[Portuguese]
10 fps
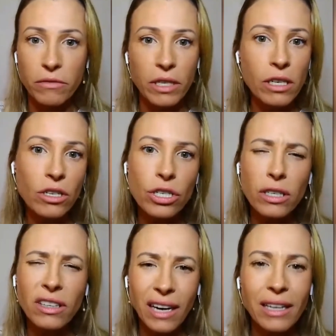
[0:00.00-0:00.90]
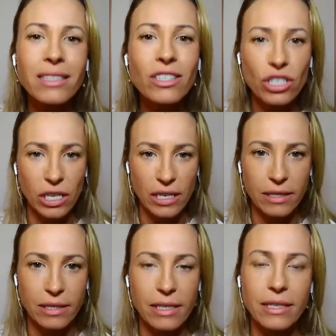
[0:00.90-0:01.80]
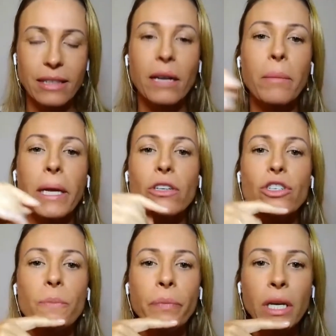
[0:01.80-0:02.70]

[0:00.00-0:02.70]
23 dias, exatamente.